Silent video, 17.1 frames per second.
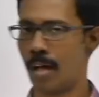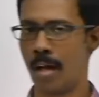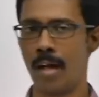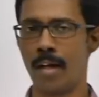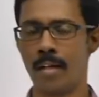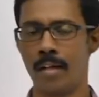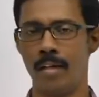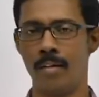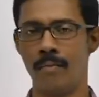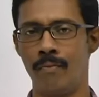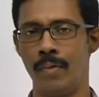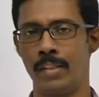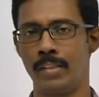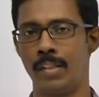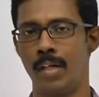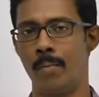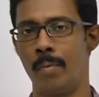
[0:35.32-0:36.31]
ட்ராக்ட்
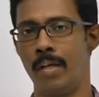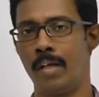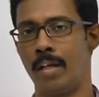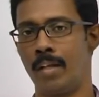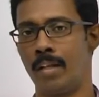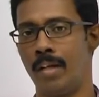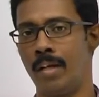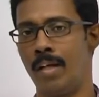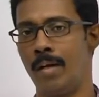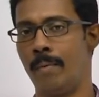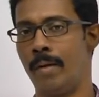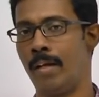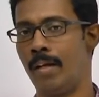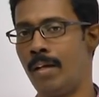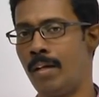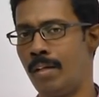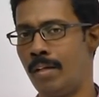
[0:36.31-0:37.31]
இன்ஃபெக்ஷன் அப்படிங்கிறது என்ன
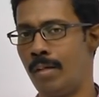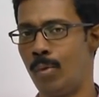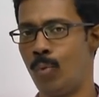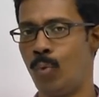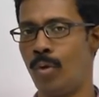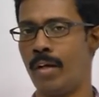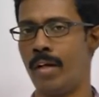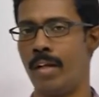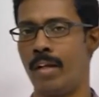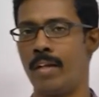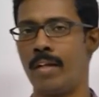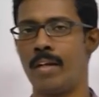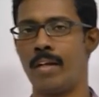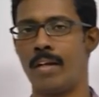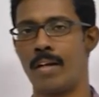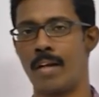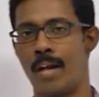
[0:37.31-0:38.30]
அப்படின்னா யூரினரி
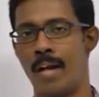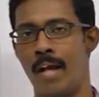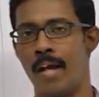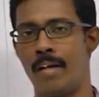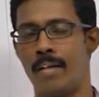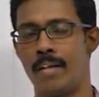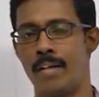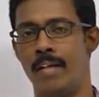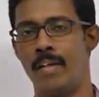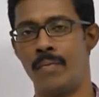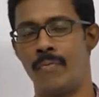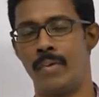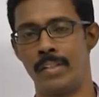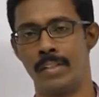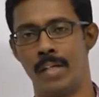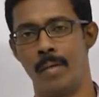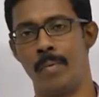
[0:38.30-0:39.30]
ட்ராக்ட்
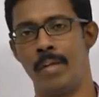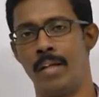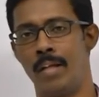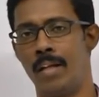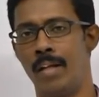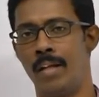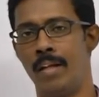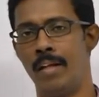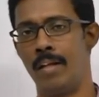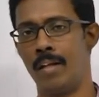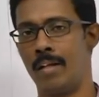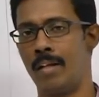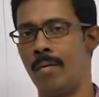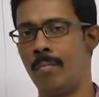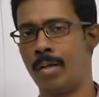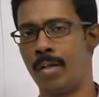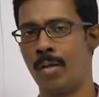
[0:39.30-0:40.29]
இன்ஃபெக்ஷன் அப்படிங்கிறது அதிலே
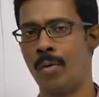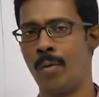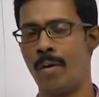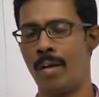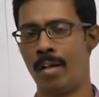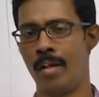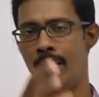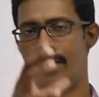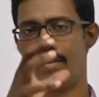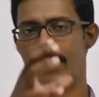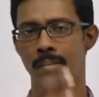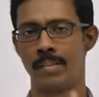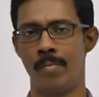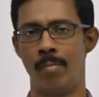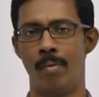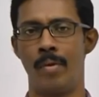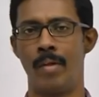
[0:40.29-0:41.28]
இருக்குது நமக்கு யூரினரி
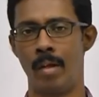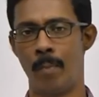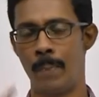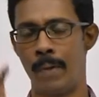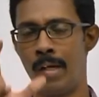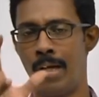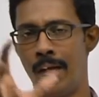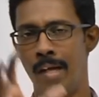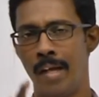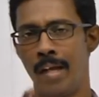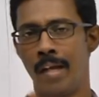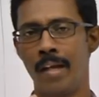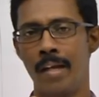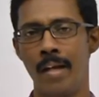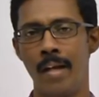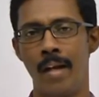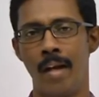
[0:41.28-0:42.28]
சிஸ்டம் அப்படிங்கிறப்ப
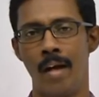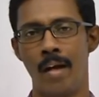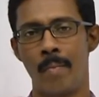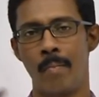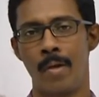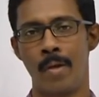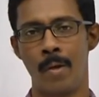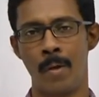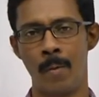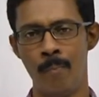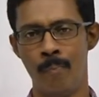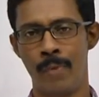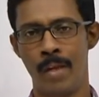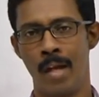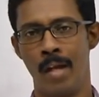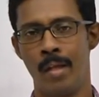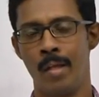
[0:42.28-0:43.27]
கிட்னியில் ஆரம்பிக்கிறோம்
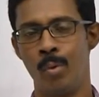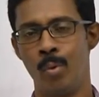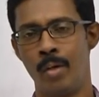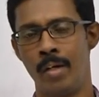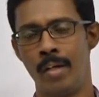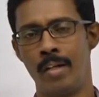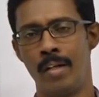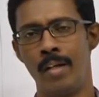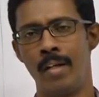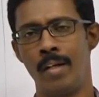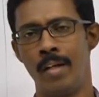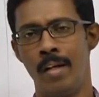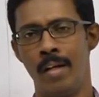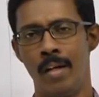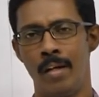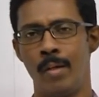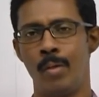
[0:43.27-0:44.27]
யூரிட்டர்
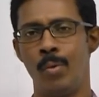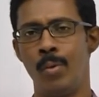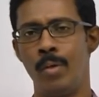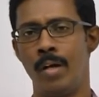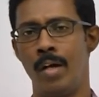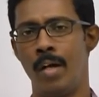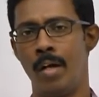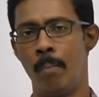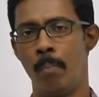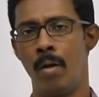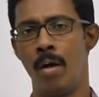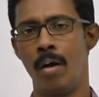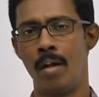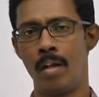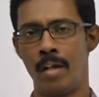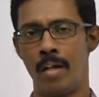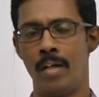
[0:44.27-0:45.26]
யூ
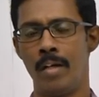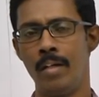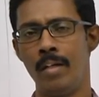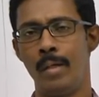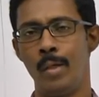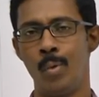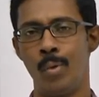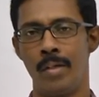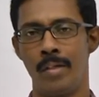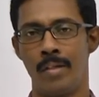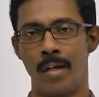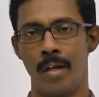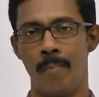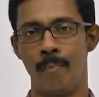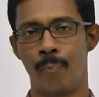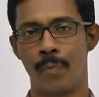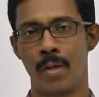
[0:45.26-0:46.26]
பிளாடர் அண்டு
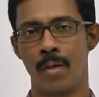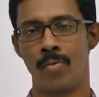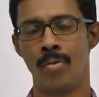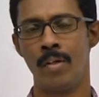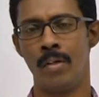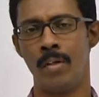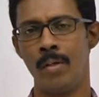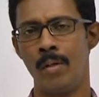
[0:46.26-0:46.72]
யூரித்ரா ஸோ